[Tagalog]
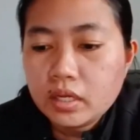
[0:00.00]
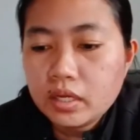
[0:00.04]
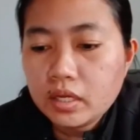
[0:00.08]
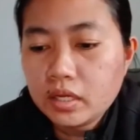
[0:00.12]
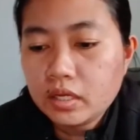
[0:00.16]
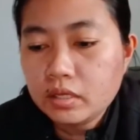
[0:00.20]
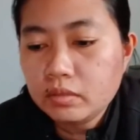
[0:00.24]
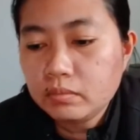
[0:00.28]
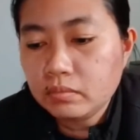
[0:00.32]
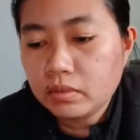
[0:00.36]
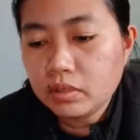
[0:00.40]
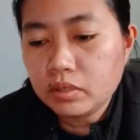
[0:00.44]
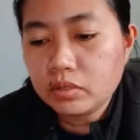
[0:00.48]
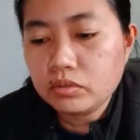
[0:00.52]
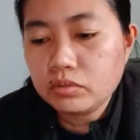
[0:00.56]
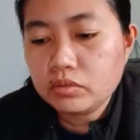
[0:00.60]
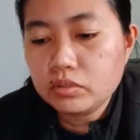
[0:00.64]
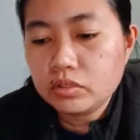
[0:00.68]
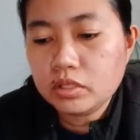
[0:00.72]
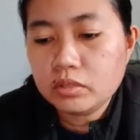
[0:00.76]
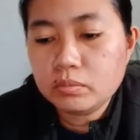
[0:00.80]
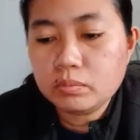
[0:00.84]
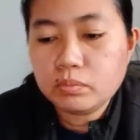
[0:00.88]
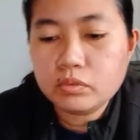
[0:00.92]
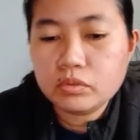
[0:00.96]
And, meron
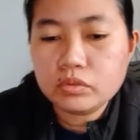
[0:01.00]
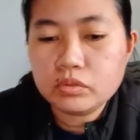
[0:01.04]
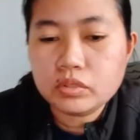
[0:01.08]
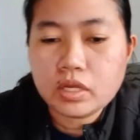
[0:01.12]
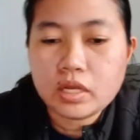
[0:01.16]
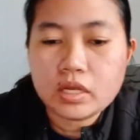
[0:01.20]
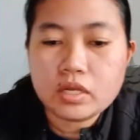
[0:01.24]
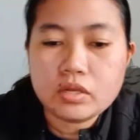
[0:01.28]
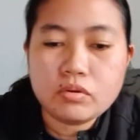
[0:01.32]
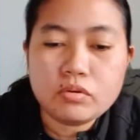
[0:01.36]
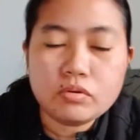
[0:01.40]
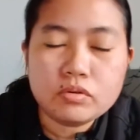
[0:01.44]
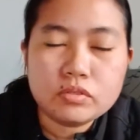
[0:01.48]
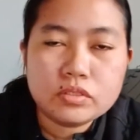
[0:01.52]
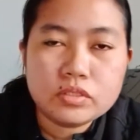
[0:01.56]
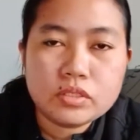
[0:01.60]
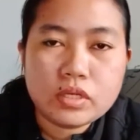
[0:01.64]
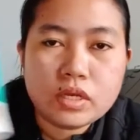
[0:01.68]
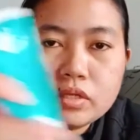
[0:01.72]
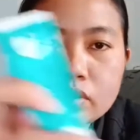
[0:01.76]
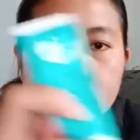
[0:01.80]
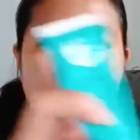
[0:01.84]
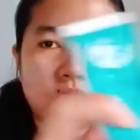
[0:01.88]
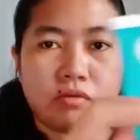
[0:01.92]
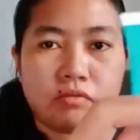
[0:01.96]
din po tayong
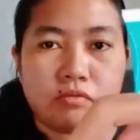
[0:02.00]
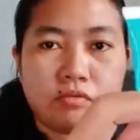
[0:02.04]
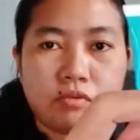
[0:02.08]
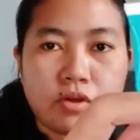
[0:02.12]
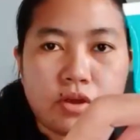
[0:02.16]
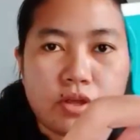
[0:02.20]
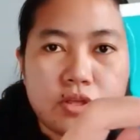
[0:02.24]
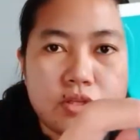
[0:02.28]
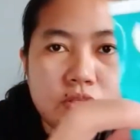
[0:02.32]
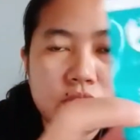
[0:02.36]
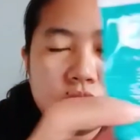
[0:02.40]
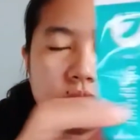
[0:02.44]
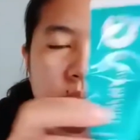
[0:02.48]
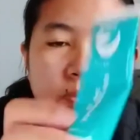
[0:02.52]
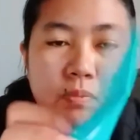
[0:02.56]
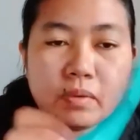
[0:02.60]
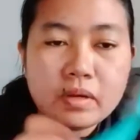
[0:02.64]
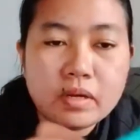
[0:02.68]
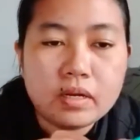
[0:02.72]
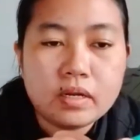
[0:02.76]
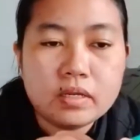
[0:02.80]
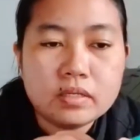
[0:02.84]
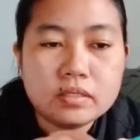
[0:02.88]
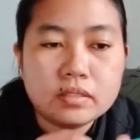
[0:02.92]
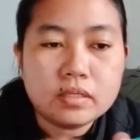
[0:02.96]
sun defense
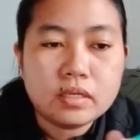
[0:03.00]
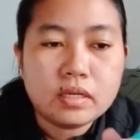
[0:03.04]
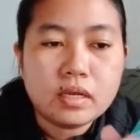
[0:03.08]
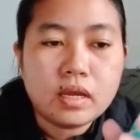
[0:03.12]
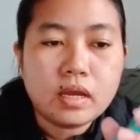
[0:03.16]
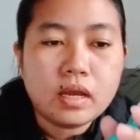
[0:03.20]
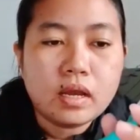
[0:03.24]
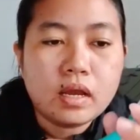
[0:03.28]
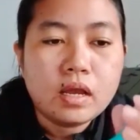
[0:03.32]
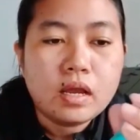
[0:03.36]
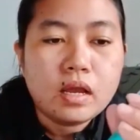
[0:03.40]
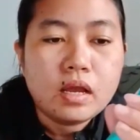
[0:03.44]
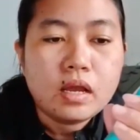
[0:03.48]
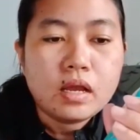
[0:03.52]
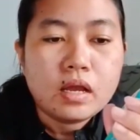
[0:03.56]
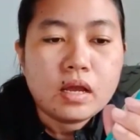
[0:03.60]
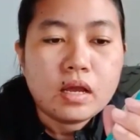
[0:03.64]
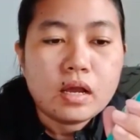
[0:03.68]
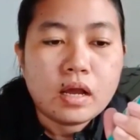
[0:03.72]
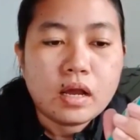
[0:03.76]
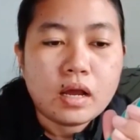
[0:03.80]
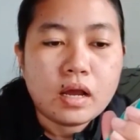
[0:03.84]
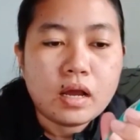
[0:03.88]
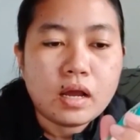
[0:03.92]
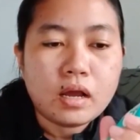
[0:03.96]
para sa
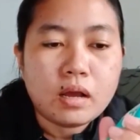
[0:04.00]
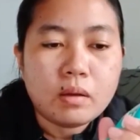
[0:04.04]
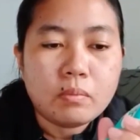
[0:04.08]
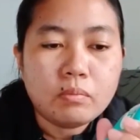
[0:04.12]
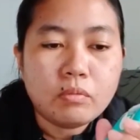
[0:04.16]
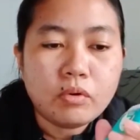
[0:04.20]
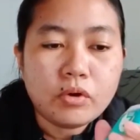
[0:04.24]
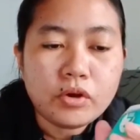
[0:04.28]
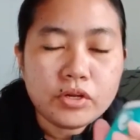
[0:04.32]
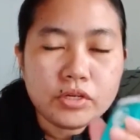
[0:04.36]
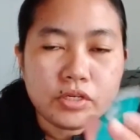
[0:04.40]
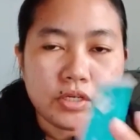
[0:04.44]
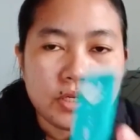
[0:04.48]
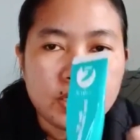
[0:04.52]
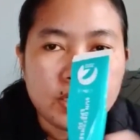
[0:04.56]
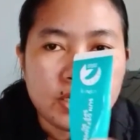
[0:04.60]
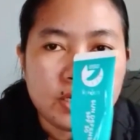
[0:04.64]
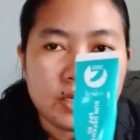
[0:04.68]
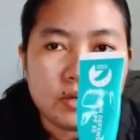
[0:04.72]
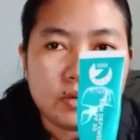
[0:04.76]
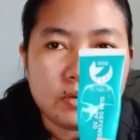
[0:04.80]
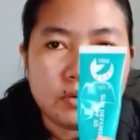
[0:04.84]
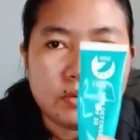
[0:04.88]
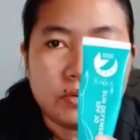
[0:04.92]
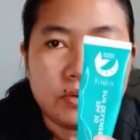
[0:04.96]
uh,
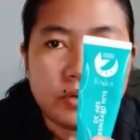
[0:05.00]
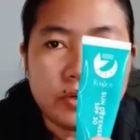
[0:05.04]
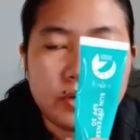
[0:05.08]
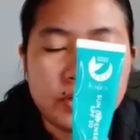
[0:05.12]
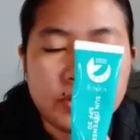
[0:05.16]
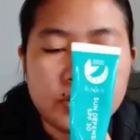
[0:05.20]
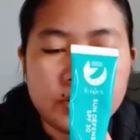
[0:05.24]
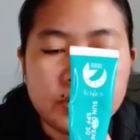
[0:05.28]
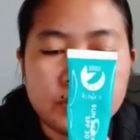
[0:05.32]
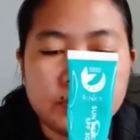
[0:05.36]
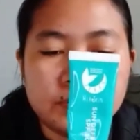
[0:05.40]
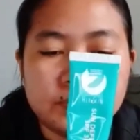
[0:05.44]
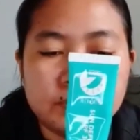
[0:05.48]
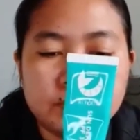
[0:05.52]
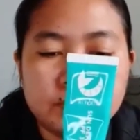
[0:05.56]
morning or